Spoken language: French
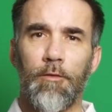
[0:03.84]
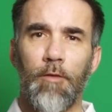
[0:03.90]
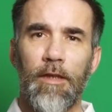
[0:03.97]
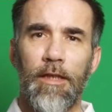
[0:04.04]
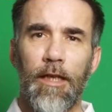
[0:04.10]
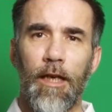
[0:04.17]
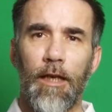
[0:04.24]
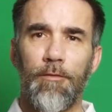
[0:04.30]
À
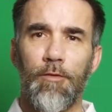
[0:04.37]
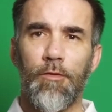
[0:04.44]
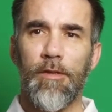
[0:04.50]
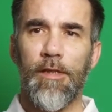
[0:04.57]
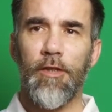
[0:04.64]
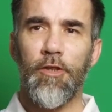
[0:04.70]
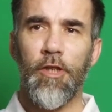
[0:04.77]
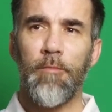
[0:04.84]
toi qui arrives
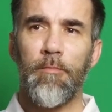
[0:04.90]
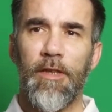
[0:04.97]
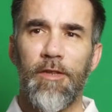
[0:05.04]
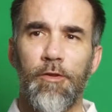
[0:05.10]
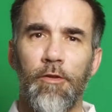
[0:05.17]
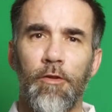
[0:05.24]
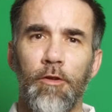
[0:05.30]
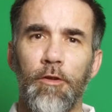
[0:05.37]
sur cette chaîne
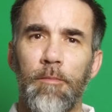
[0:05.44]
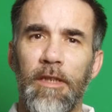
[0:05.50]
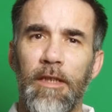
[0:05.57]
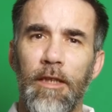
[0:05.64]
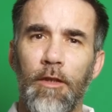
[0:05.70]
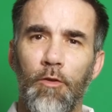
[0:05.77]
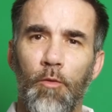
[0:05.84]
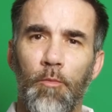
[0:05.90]
passionnante
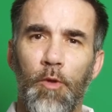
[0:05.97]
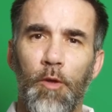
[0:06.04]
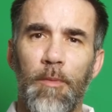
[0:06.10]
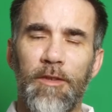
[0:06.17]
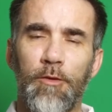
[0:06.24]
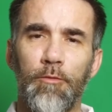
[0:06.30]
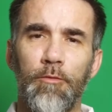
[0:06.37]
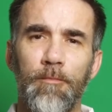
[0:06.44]
mais qui ne
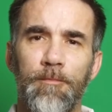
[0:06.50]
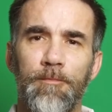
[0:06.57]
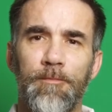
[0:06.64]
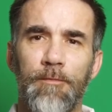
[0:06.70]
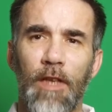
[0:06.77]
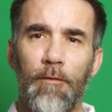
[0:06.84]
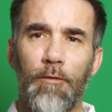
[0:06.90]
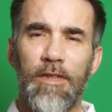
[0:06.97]
comprend pas tout,
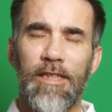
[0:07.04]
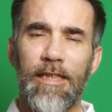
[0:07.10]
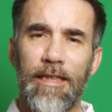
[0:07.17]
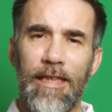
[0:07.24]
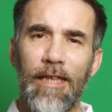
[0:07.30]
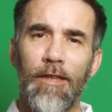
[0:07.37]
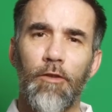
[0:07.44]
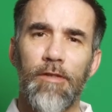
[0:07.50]

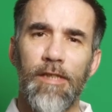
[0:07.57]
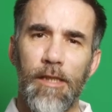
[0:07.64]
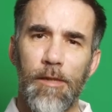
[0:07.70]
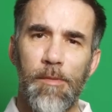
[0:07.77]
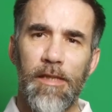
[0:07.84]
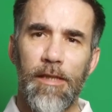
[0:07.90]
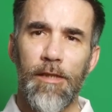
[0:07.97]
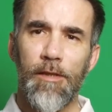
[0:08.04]
voici quelques
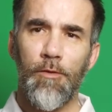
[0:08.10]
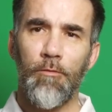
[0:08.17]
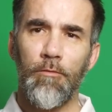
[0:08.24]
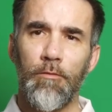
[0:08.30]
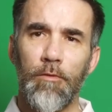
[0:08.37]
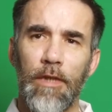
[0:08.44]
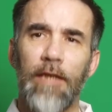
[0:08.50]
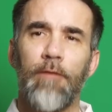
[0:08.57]

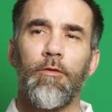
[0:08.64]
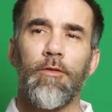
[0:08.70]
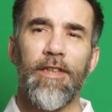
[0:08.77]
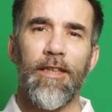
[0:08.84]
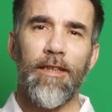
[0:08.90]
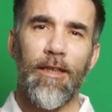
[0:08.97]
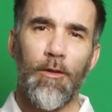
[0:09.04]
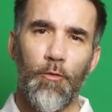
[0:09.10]
explications qui
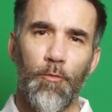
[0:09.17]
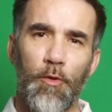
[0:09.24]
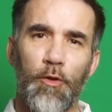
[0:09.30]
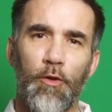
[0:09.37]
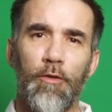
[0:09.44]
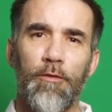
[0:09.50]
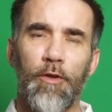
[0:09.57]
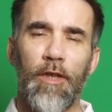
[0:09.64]
vont t'aider à
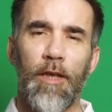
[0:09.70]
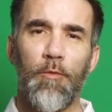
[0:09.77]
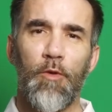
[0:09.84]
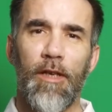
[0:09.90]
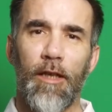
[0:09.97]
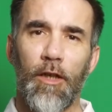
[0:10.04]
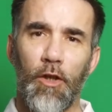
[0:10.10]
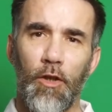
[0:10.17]
comprendre le
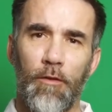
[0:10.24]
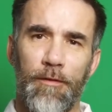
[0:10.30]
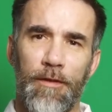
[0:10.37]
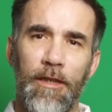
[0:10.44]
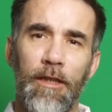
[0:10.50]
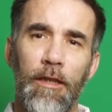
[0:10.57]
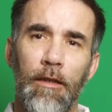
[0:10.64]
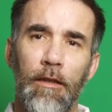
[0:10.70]
vocabulaire
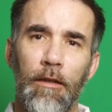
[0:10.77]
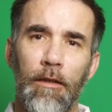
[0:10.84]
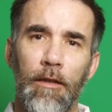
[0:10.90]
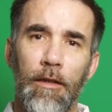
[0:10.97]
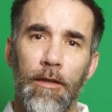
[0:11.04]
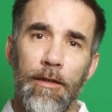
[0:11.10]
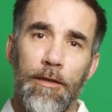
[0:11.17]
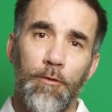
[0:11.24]
golfique
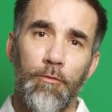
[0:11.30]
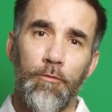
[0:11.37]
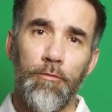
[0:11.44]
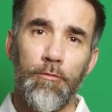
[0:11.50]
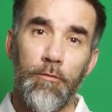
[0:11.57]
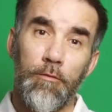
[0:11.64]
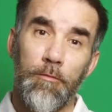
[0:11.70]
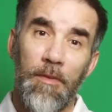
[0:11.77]
et du
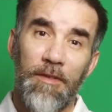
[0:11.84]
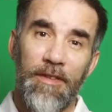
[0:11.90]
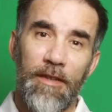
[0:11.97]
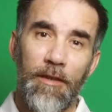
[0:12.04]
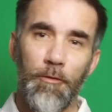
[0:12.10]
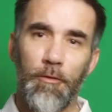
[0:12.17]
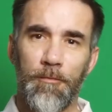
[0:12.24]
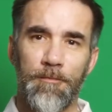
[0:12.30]
coup toutes mes
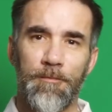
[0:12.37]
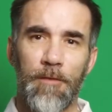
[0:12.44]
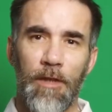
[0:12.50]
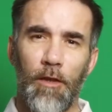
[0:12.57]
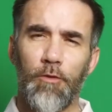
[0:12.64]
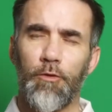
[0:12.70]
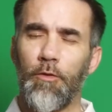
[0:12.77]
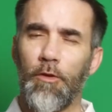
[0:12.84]
vidéos.
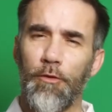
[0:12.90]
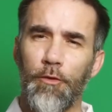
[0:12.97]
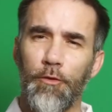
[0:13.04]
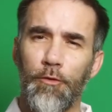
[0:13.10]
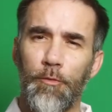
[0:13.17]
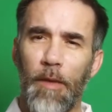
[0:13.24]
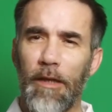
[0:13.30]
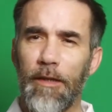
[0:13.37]
Alors tu as
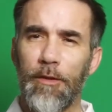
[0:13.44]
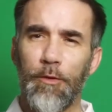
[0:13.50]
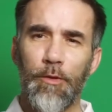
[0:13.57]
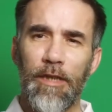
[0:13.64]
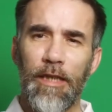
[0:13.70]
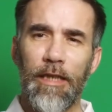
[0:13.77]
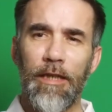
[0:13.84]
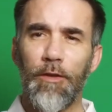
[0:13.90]
entendu parler
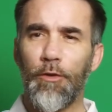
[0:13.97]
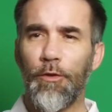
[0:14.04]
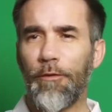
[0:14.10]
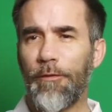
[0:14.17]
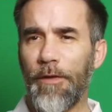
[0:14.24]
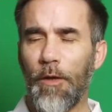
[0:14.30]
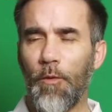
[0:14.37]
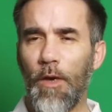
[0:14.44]
de
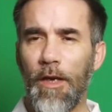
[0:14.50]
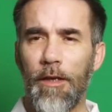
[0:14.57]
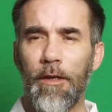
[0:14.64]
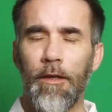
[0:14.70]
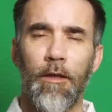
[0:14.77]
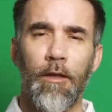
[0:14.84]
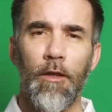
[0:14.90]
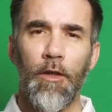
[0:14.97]
green, de
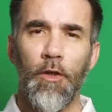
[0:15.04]
fairway,